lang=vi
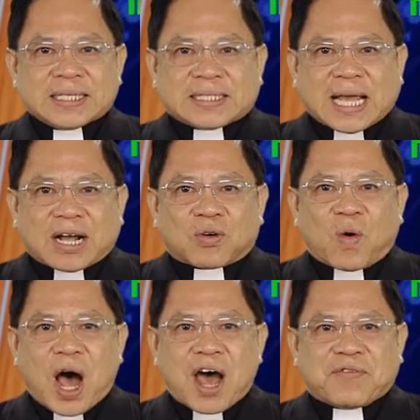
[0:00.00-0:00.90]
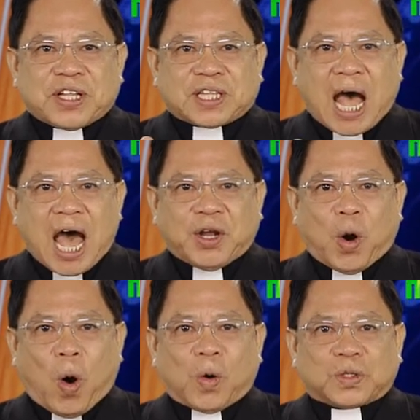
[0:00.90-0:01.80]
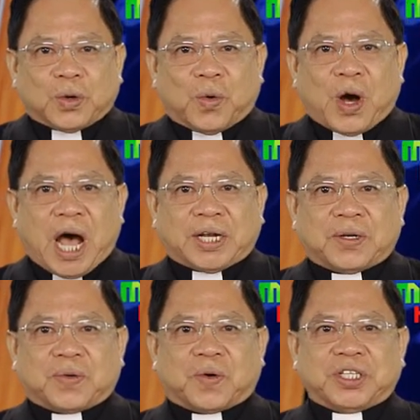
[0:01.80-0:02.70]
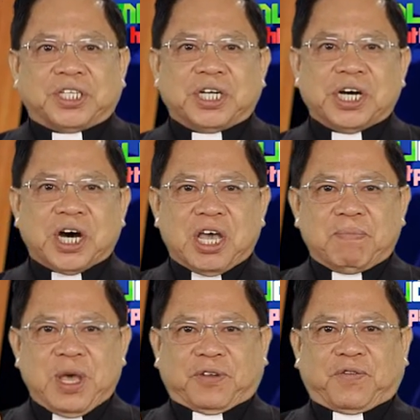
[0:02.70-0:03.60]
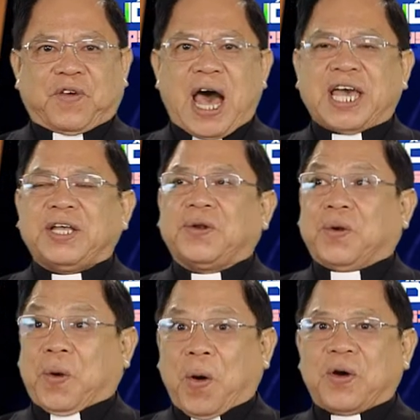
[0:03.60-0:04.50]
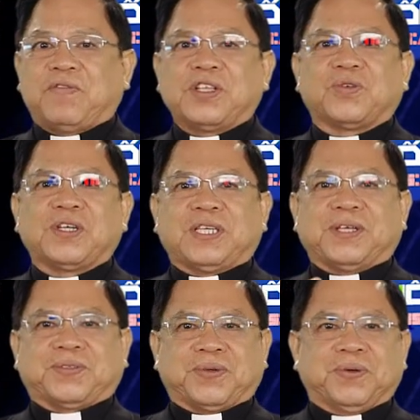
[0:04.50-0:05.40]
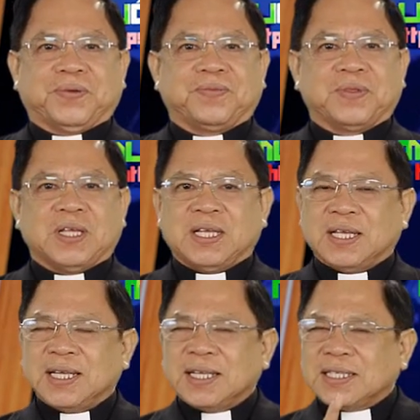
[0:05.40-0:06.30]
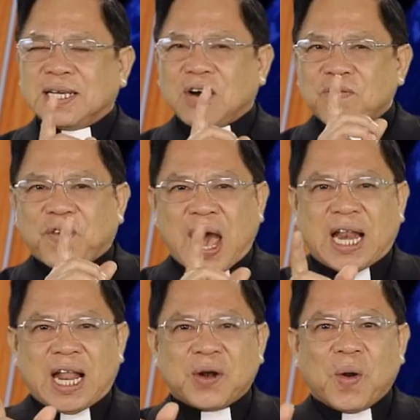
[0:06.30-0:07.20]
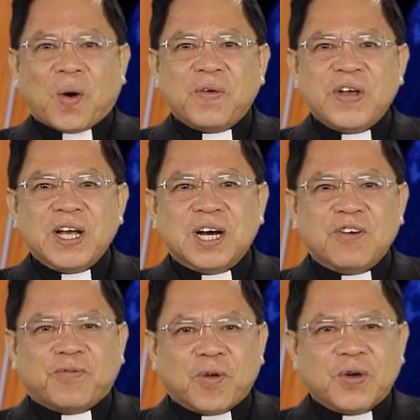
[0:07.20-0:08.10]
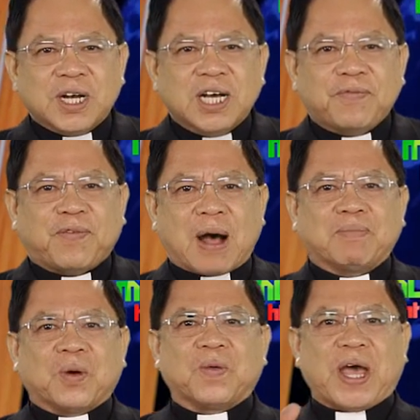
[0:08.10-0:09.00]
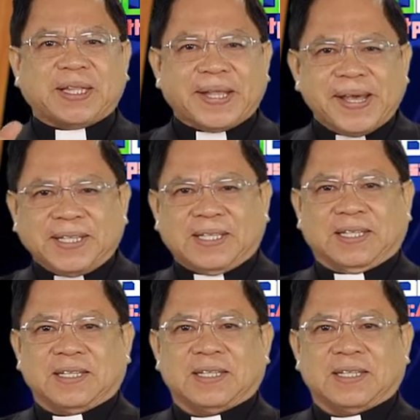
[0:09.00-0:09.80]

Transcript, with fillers: chẳng qua vì thái độ thù hằn của những người biệt phái đối với Chúa Giêsu chứ không phải là đối với người phụ nữ phạm tội ngoại tình